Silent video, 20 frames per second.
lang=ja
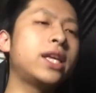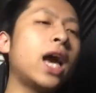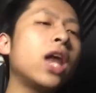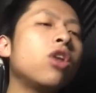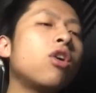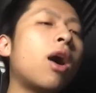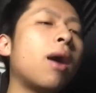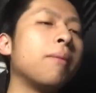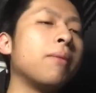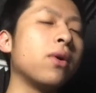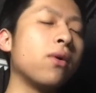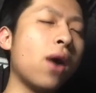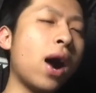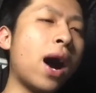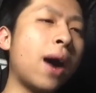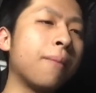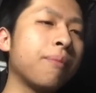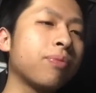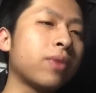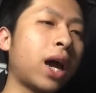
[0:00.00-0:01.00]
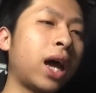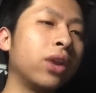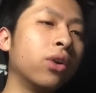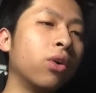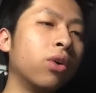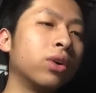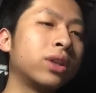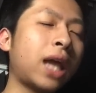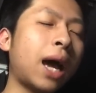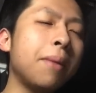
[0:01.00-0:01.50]
矢の飴は、あ
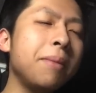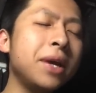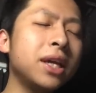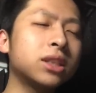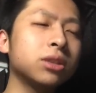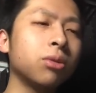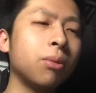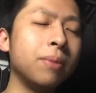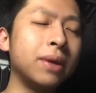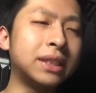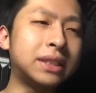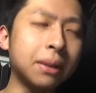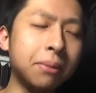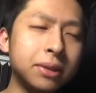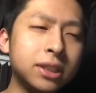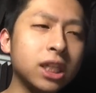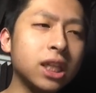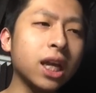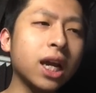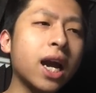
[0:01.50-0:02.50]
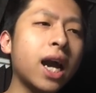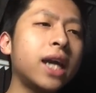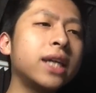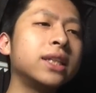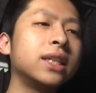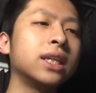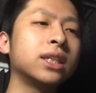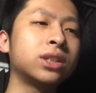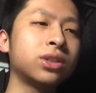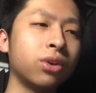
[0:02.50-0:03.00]
の、ダメージもめちゃめちゃ高い
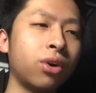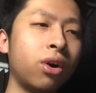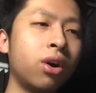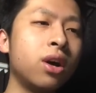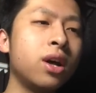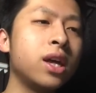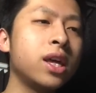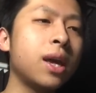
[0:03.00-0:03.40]
んですよ。